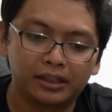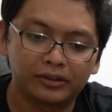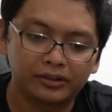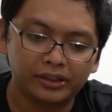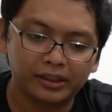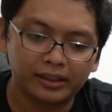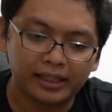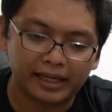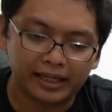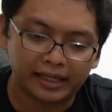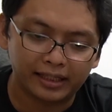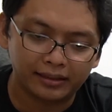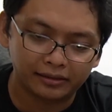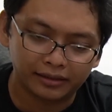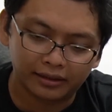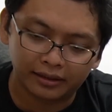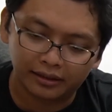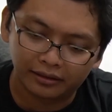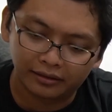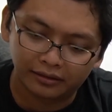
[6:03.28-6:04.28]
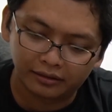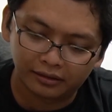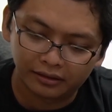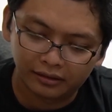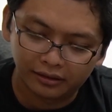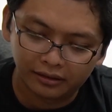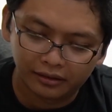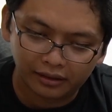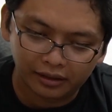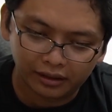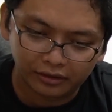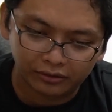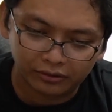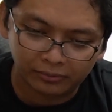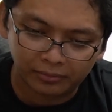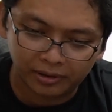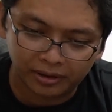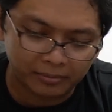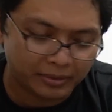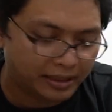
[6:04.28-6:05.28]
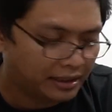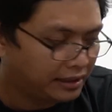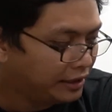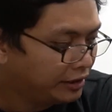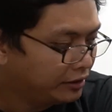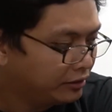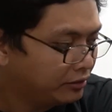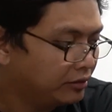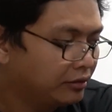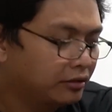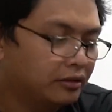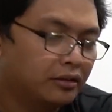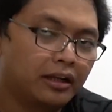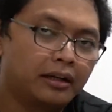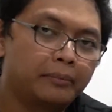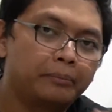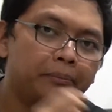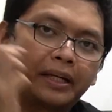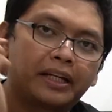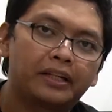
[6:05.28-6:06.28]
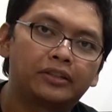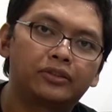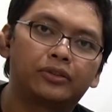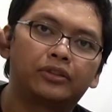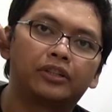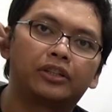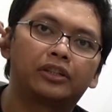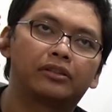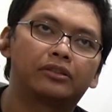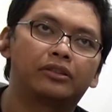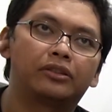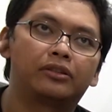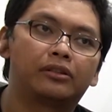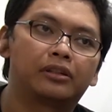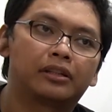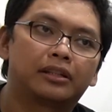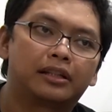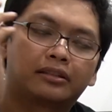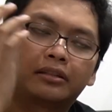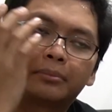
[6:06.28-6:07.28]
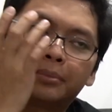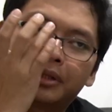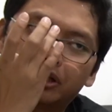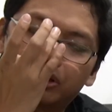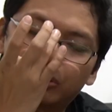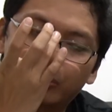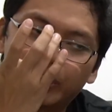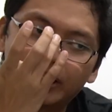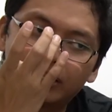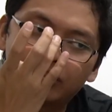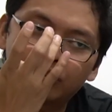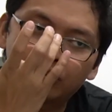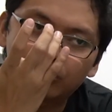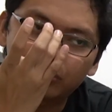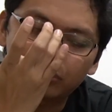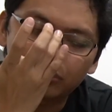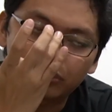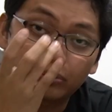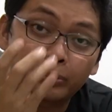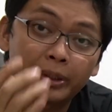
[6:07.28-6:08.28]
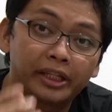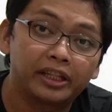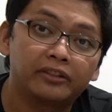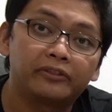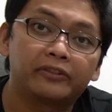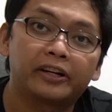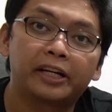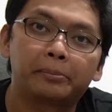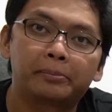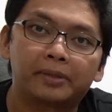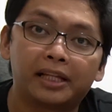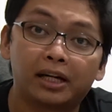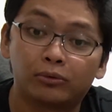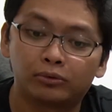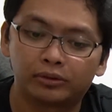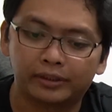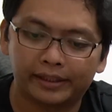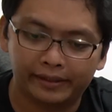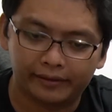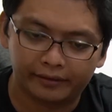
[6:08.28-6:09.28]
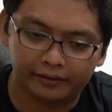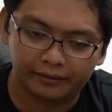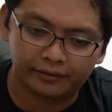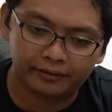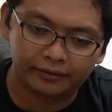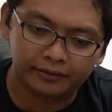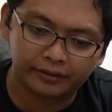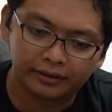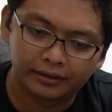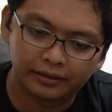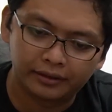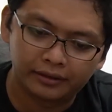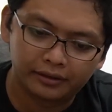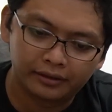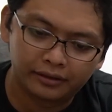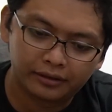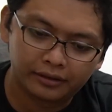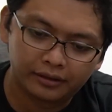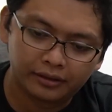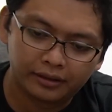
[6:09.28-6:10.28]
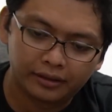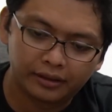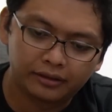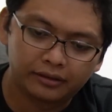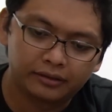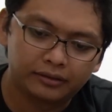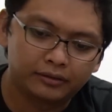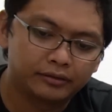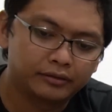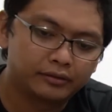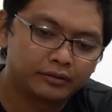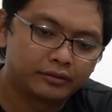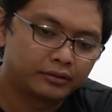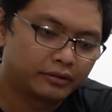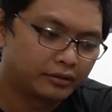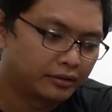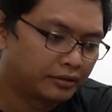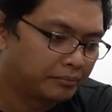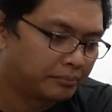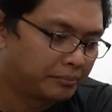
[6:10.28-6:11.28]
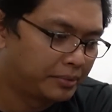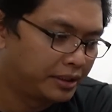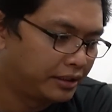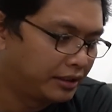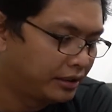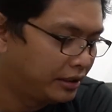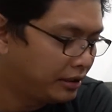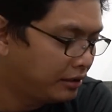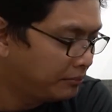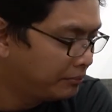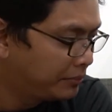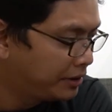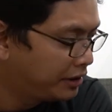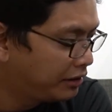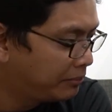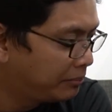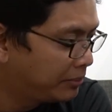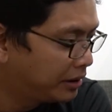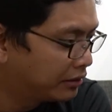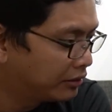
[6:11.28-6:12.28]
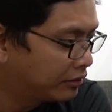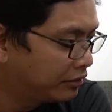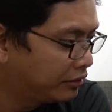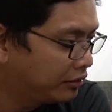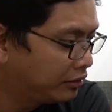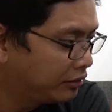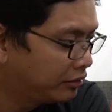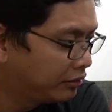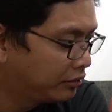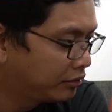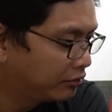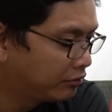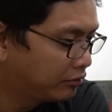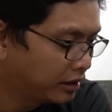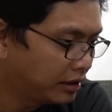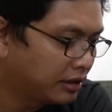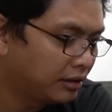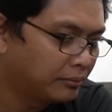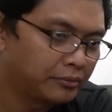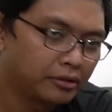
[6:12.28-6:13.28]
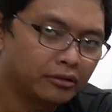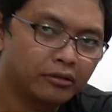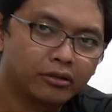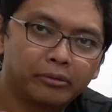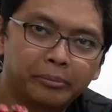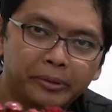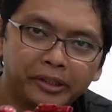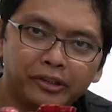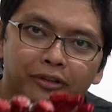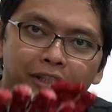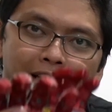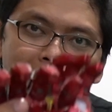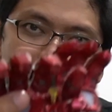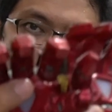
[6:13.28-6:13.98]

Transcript: ano siya die kasi. Eh. Kaya sobrang mahal. Ito, ang presyo nito siguro nasa mga 22 to 25,000. Binil? Binil ba to? Kung alam nyo, comment nyo na